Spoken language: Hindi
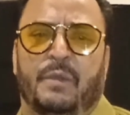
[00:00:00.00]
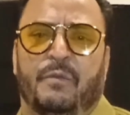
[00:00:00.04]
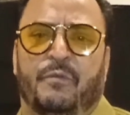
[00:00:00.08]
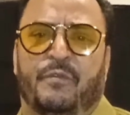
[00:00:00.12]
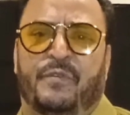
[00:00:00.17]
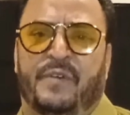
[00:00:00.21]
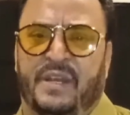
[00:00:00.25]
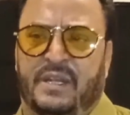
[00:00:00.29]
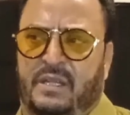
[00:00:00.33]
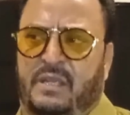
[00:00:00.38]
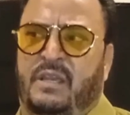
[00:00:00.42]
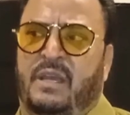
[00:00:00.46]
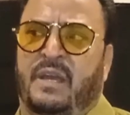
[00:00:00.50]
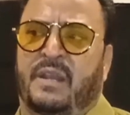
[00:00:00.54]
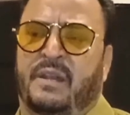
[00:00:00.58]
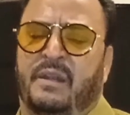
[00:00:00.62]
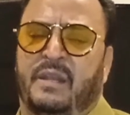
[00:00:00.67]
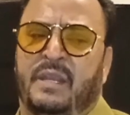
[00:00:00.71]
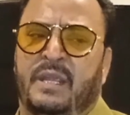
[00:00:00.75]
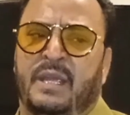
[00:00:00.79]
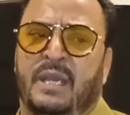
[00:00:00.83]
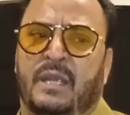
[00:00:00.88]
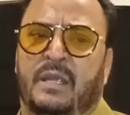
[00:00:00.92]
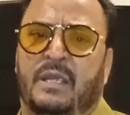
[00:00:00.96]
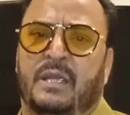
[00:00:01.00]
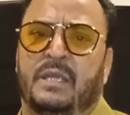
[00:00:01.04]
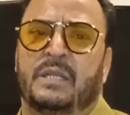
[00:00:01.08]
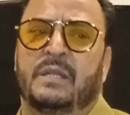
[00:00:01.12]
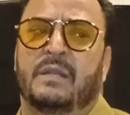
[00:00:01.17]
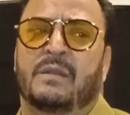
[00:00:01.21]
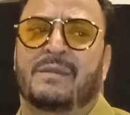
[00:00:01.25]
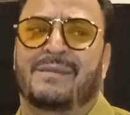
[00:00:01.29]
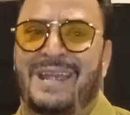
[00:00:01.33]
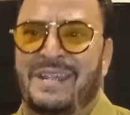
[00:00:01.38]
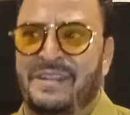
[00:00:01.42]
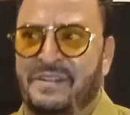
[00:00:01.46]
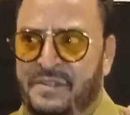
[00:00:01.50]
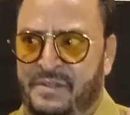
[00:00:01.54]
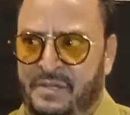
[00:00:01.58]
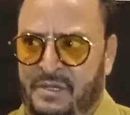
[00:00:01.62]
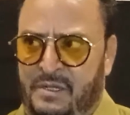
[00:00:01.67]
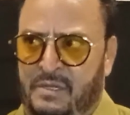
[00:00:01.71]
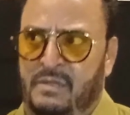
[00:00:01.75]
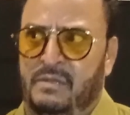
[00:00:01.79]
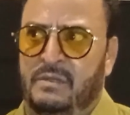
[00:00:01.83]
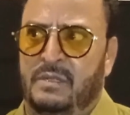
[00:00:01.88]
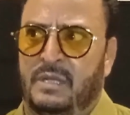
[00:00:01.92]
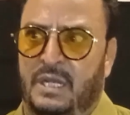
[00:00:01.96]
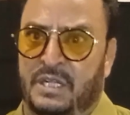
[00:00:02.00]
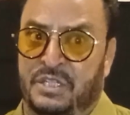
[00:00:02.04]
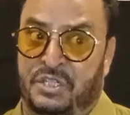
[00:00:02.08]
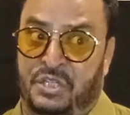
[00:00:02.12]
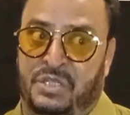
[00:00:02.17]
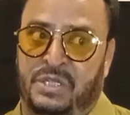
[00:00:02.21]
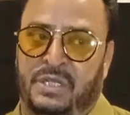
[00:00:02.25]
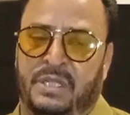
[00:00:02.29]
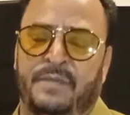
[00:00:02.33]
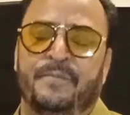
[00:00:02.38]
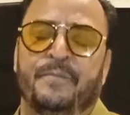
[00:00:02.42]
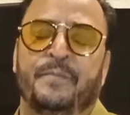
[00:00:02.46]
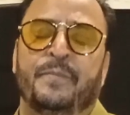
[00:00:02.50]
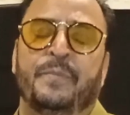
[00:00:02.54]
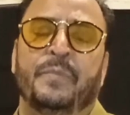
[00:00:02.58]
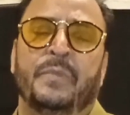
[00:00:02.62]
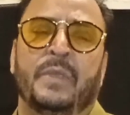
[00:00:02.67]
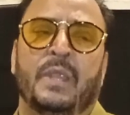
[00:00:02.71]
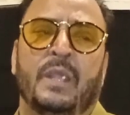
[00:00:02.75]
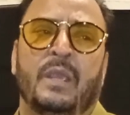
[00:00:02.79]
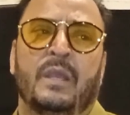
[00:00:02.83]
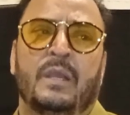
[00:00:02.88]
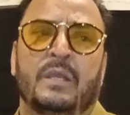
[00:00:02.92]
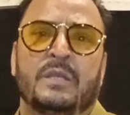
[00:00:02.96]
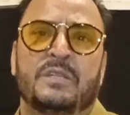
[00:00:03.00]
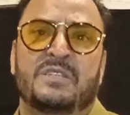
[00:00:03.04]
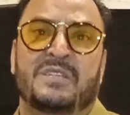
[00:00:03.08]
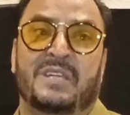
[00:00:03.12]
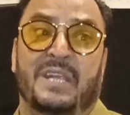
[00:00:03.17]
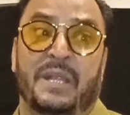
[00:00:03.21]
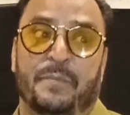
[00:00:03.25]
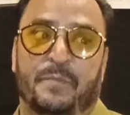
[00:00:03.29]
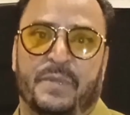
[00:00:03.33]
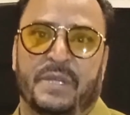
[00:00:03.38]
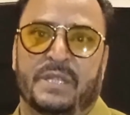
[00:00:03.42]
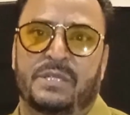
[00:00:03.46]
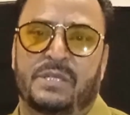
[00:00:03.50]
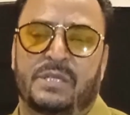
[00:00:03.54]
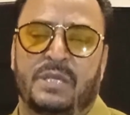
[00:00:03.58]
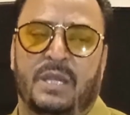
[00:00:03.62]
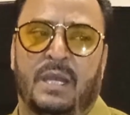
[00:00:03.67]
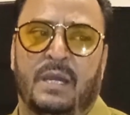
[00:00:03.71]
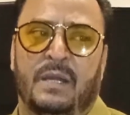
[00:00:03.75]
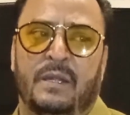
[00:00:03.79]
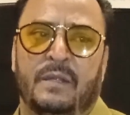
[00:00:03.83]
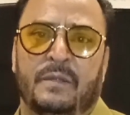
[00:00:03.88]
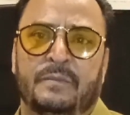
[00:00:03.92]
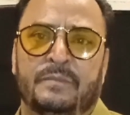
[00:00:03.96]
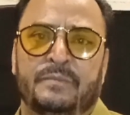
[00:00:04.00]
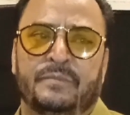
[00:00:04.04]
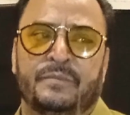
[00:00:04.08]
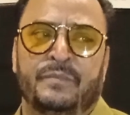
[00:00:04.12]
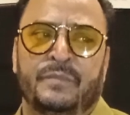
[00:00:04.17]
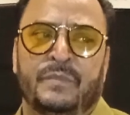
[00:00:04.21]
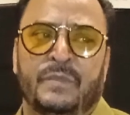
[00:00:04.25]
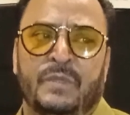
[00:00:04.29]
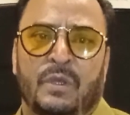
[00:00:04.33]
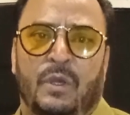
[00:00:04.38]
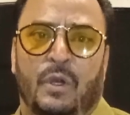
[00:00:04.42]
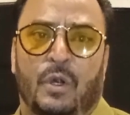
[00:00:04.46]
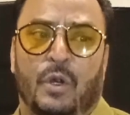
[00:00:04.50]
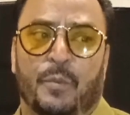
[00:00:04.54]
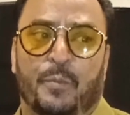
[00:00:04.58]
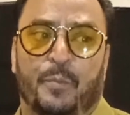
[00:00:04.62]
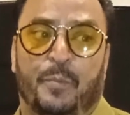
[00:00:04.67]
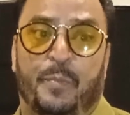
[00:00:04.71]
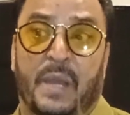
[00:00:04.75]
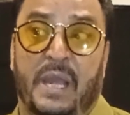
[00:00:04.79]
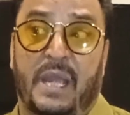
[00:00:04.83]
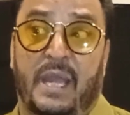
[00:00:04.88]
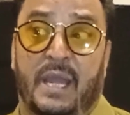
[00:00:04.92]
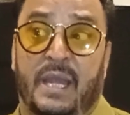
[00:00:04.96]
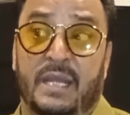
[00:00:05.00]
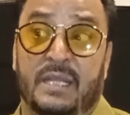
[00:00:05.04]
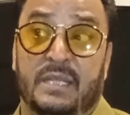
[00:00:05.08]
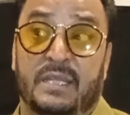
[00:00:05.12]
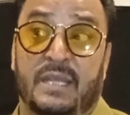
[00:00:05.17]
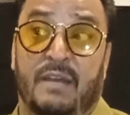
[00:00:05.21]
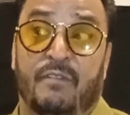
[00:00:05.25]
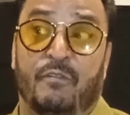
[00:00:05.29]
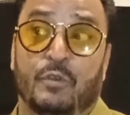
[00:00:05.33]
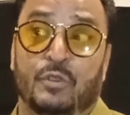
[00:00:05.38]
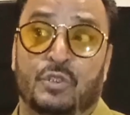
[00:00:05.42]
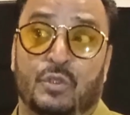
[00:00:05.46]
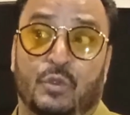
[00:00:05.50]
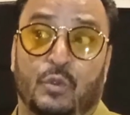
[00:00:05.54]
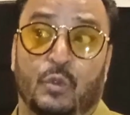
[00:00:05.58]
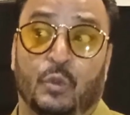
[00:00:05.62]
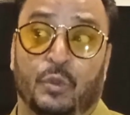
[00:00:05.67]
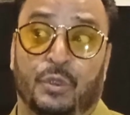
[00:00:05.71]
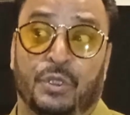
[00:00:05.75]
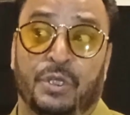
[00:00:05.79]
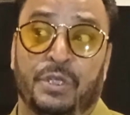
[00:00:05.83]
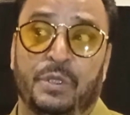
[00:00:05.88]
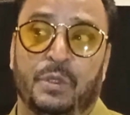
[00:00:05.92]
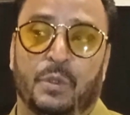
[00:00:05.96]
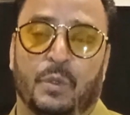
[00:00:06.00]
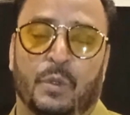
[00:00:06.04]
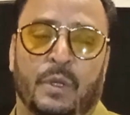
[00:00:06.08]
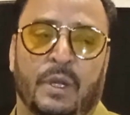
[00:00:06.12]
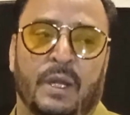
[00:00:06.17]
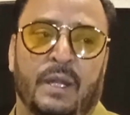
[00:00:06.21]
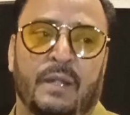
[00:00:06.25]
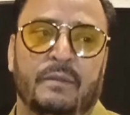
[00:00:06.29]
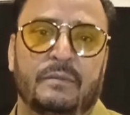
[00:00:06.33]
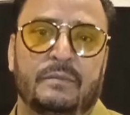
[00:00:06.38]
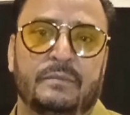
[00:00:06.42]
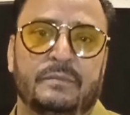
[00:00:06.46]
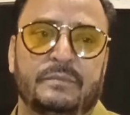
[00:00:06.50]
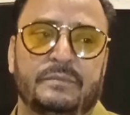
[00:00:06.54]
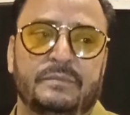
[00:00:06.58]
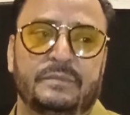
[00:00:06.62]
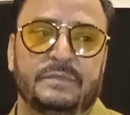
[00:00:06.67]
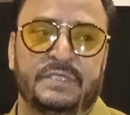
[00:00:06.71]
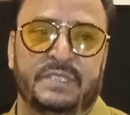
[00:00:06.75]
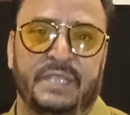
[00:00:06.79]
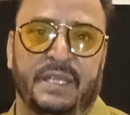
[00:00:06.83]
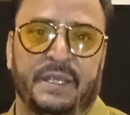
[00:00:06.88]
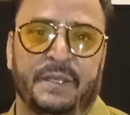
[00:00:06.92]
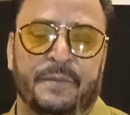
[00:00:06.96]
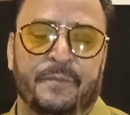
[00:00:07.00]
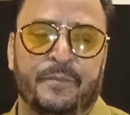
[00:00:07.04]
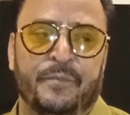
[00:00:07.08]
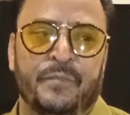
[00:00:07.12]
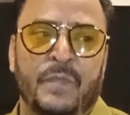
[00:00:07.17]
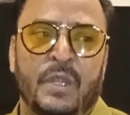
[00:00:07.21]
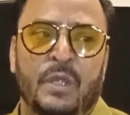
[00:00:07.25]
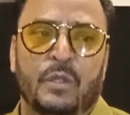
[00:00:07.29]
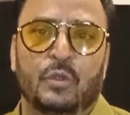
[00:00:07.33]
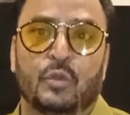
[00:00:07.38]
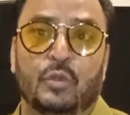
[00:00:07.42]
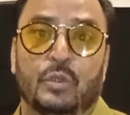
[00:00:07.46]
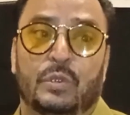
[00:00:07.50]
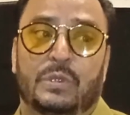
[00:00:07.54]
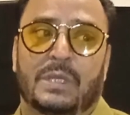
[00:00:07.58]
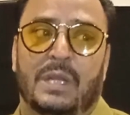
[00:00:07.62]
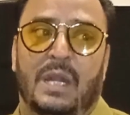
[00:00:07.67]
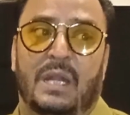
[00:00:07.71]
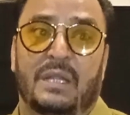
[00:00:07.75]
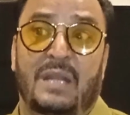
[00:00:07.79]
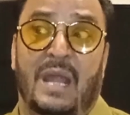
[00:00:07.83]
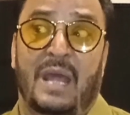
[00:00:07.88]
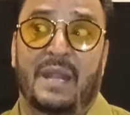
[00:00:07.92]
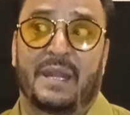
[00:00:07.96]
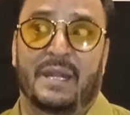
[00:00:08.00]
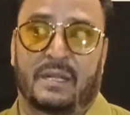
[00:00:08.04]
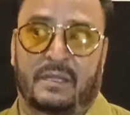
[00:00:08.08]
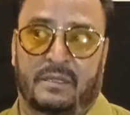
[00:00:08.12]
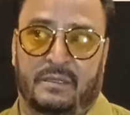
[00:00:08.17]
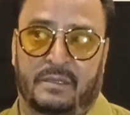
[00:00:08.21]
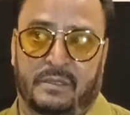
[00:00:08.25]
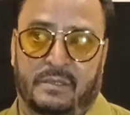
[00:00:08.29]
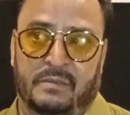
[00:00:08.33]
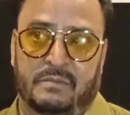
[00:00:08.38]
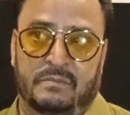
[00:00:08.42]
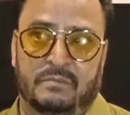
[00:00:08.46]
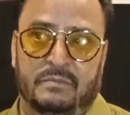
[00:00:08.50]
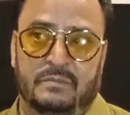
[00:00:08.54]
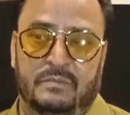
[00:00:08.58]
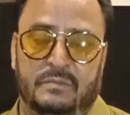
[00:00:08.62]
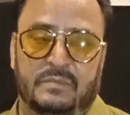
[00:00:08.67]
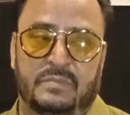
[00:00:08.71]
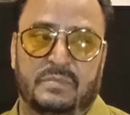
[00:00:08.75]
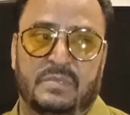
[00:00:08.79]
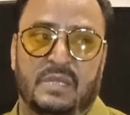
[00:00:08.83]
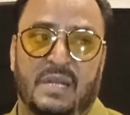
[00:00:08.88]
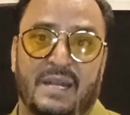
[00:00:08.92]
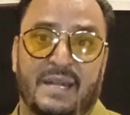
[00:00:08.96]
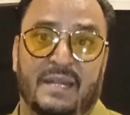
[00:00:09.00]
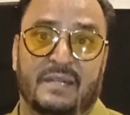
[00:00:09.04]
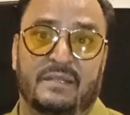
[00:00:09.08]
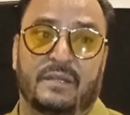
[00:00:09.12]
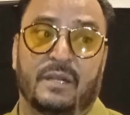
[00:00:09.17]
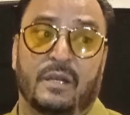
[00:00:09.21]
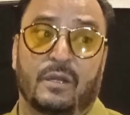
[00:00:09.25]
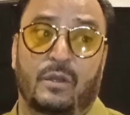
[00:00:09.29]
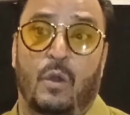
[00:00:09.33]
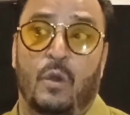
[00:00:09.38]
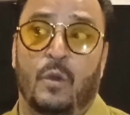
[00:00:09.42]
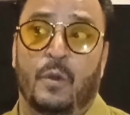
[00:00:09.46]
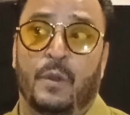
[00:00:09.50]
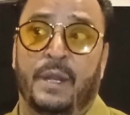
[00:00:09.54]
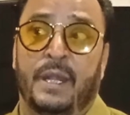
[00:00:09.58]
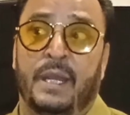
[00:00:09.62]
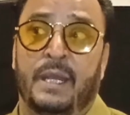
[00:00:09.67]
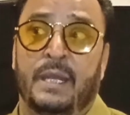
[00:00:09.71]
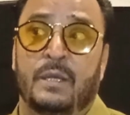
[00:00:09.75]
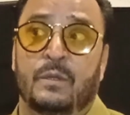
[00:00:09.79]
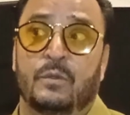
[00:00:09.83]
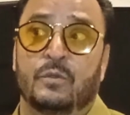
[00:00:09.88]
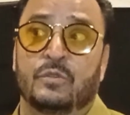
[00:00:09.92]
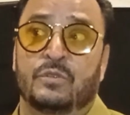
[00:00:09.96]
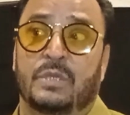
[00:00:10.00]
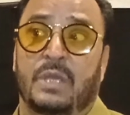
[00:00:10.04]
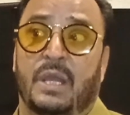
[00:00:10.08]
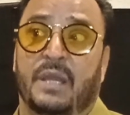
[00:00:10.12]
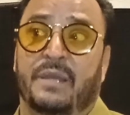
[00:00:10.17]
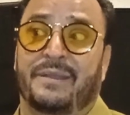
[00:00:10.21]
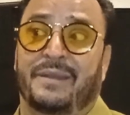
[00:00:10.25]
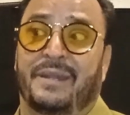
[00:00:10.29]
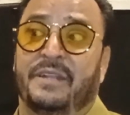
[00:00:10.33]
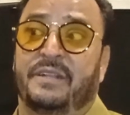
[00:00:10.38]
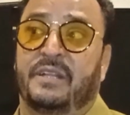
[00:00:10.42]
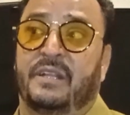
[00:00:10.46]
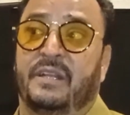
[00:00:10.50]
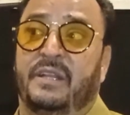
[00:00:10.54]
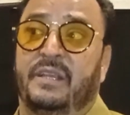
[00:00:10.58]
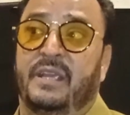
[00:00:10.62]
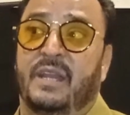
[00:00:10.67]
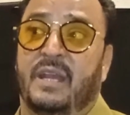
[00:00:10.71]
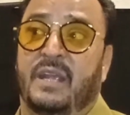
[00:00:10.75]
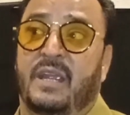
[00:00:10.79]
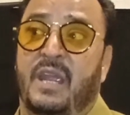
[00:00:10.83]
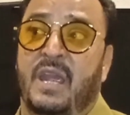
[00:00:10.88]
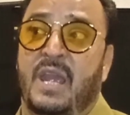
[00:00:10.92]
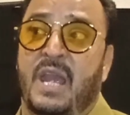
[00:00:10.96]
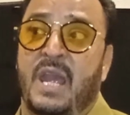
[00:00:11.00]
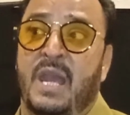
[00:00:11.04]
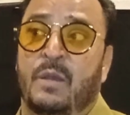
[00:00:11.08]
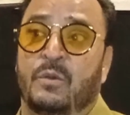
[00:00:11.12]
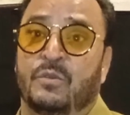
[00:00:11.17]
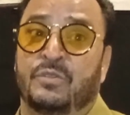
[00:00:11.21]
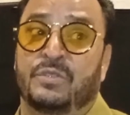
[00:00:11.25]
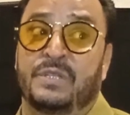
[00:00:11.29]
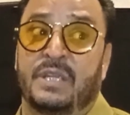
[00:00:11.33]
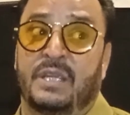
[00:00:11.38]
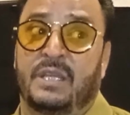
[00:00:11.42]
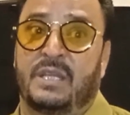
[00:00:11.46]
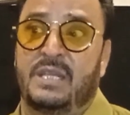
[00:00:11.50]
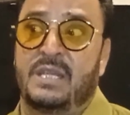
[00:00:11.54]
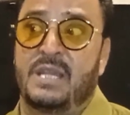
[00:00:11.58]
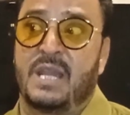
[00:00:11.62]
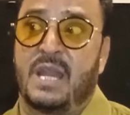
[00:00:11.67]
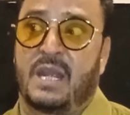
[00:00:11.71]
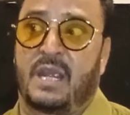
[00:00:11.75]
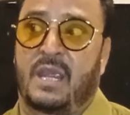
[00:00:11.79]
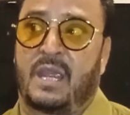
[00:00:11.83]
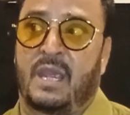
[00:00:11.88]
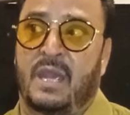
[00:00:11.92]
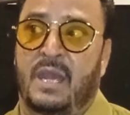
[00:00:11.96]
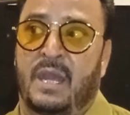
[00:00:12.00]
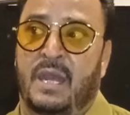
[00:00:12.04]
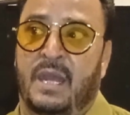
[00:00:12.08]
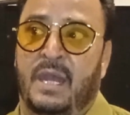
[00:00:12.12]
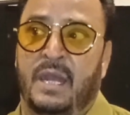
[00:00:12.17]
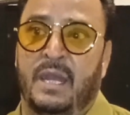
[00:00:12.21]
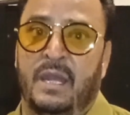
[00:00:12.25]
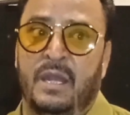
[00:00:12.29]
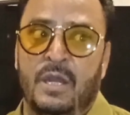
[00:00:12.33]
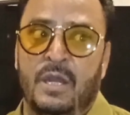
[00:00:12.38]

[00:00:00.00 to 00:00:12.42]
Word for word: वर्क कर रहे हैं कि राइटर अच्छे स्क्रिप्ट अच्छा और बकायदा वो स्कूटनी होगा ये दूसरा डायरेक्टर डायरेक्टर कौन है उसका क्राइटेरिया क्या है उसने किया क्या है